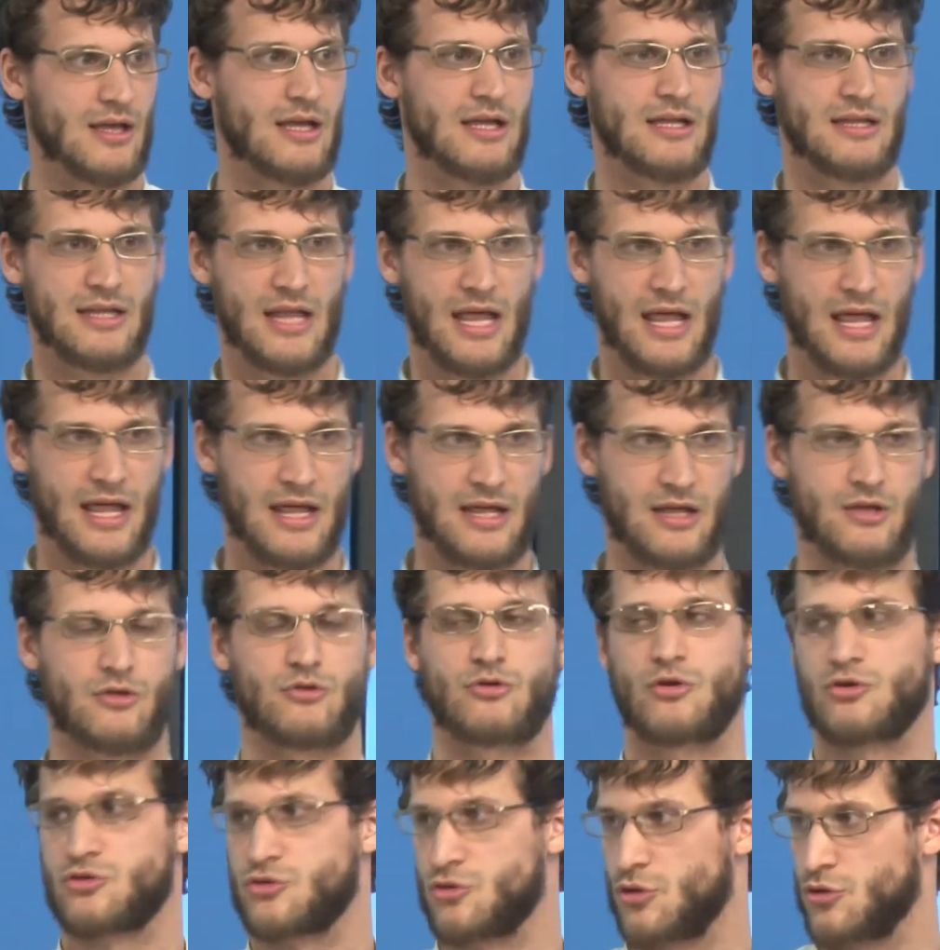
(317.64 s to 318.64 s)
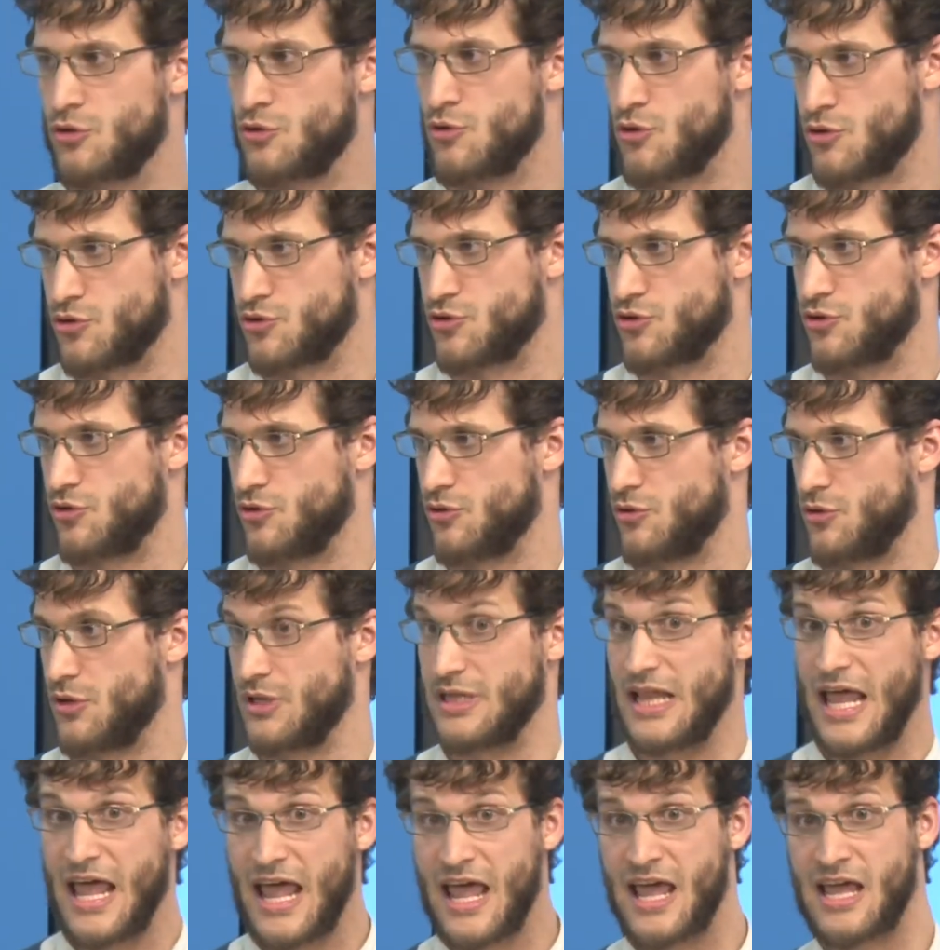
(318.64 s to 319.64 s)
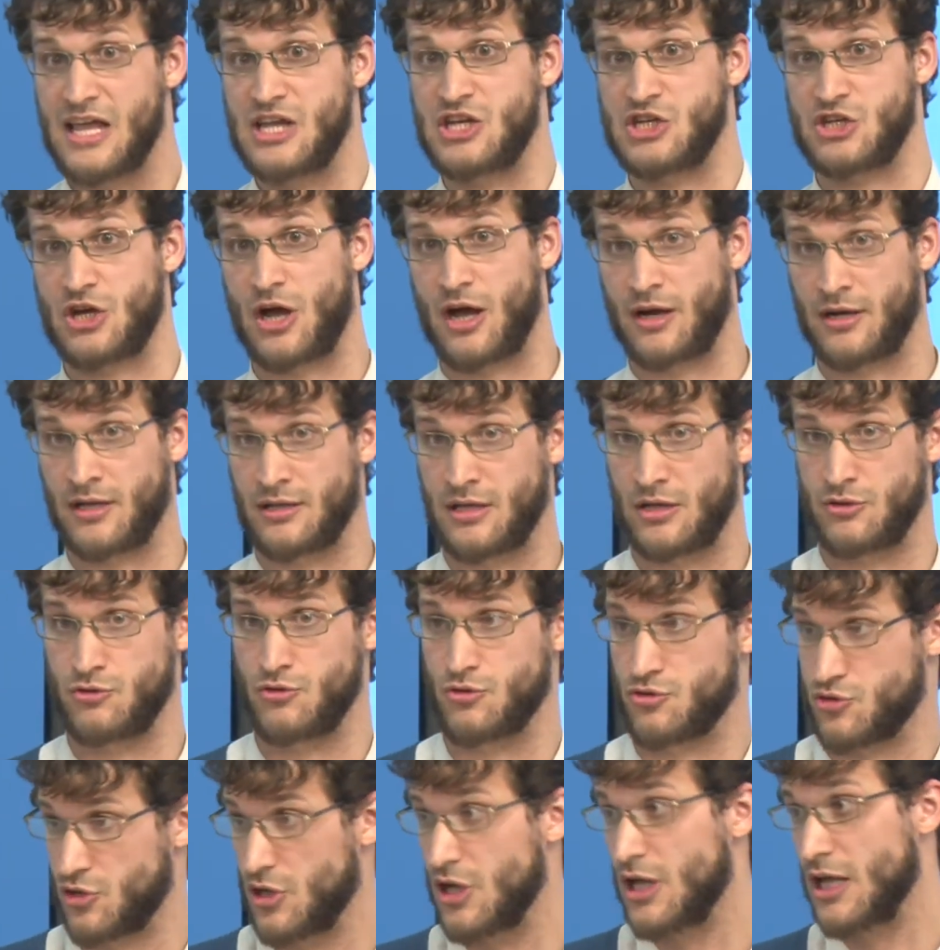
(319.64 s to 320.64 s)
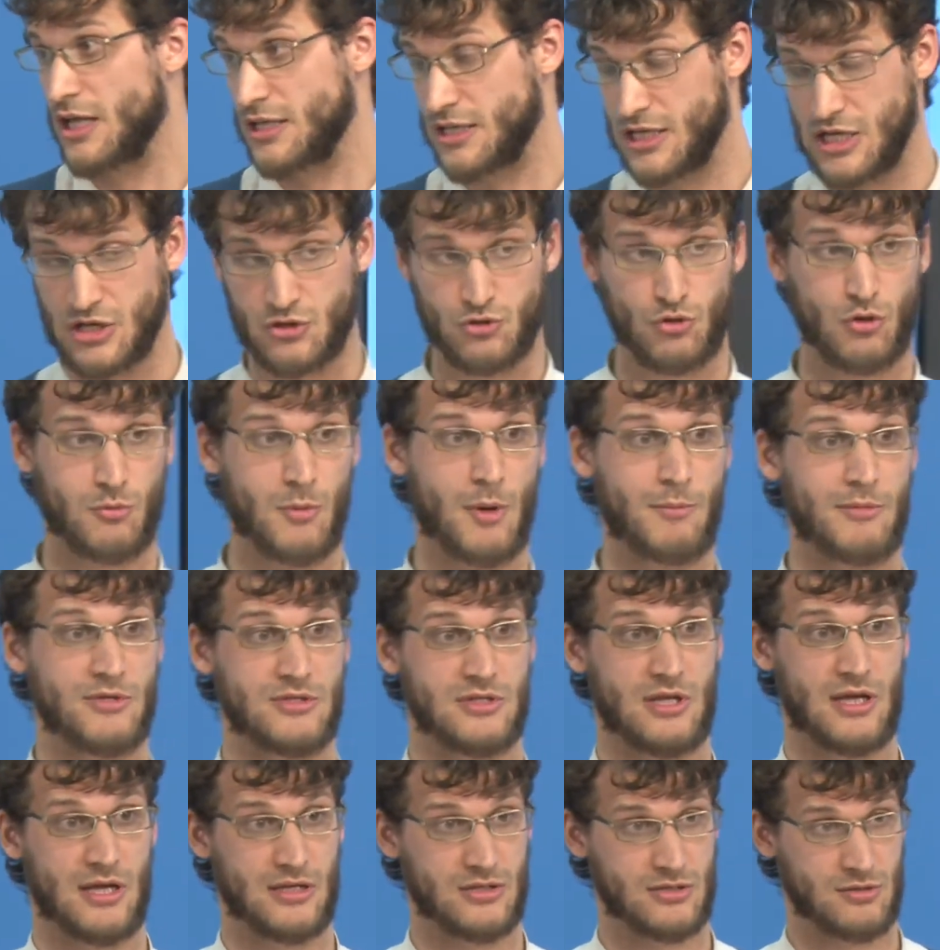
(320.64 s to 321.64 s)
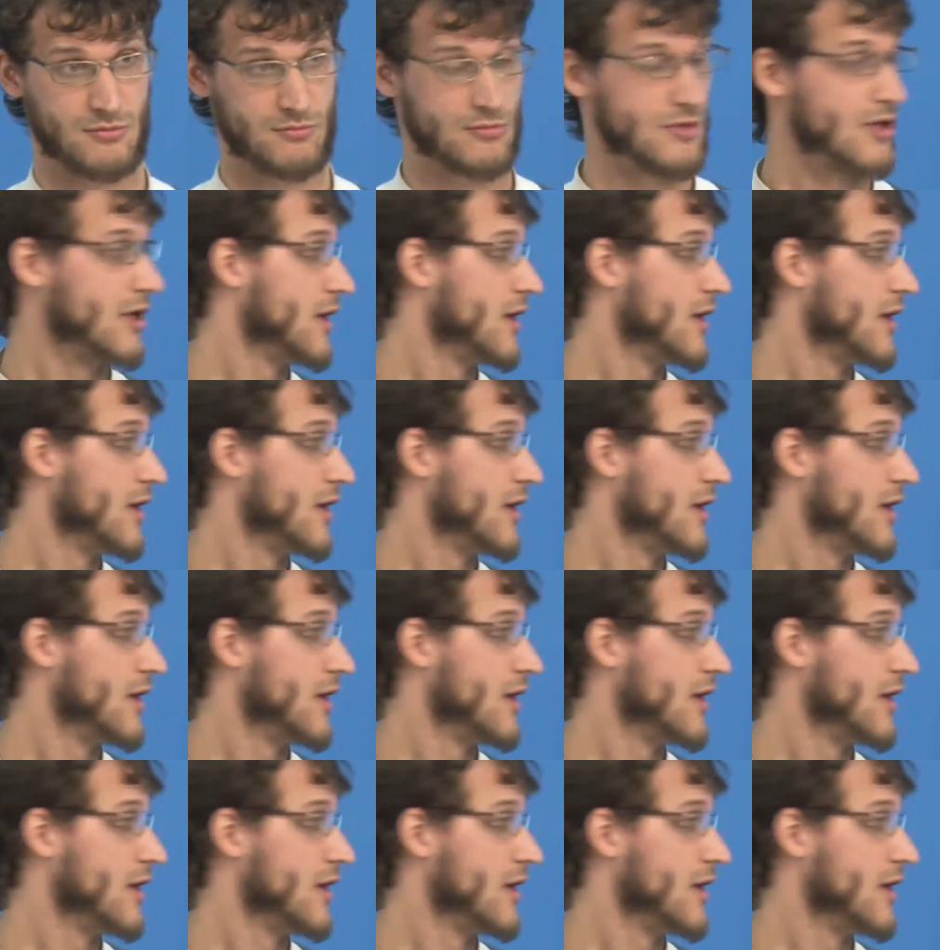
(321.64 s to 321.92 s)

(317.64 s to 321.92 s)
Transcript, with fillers: ne gösteriyor? Neye işaret ediyor diye sormamız lazım.